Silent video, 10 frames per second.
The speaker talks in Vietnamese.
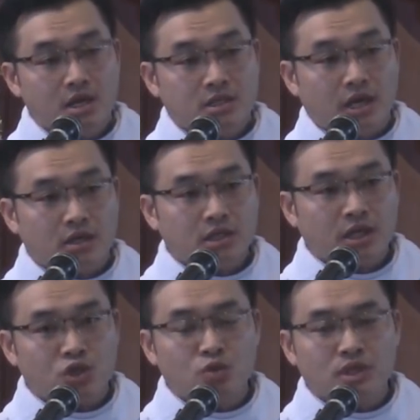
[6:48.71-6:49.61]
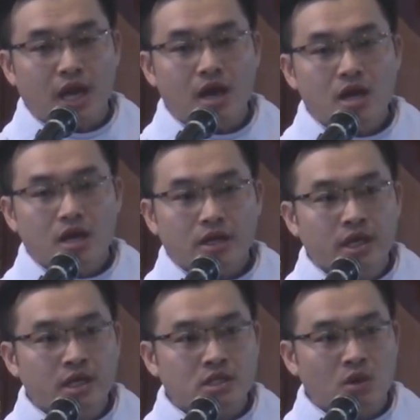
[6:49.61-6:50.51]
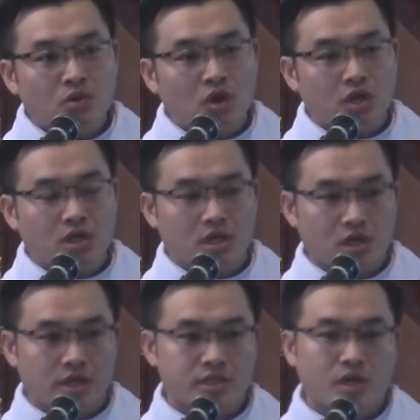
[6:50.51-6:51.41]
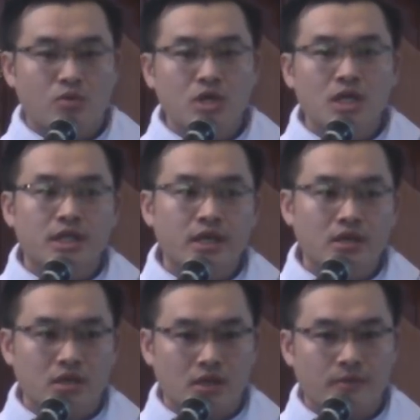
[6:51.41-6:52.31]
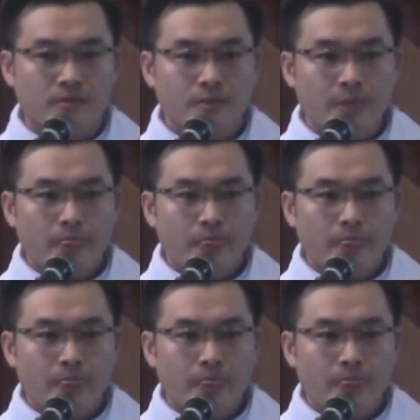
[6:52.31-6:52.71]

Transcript: dẫn dắt chúng ta đi trong con đường đời sống đức tin được.